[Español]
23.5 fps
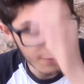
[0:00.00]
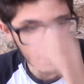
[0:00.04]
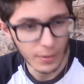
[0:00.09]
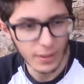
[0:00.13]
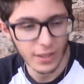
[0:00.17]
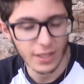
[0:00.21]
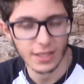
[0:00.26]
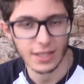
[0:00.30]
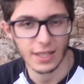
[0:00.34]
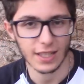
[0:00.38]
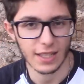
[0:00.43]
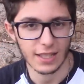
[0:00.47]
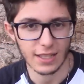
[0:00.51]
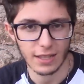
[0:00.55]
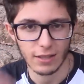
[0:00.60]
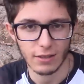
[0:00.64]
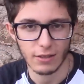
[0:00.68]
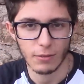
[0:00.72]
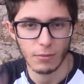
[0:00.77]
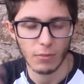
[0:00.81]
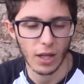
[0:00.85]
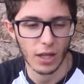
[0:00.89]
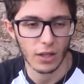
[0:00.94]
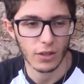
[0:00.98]
spot este que se
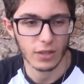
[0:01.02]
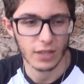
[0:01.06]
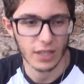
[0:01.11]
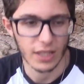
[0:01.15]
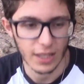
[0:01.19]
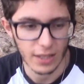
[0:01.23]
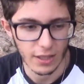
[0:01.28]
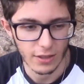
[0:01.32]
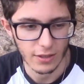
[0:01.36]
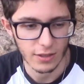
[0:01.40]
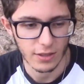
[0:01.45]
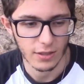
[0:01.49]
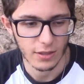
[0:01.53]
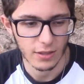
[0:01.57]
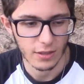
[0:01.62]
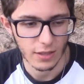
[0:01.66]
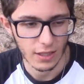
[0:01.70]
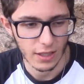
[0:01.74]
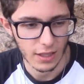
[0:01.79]
hizo en blanco y negro,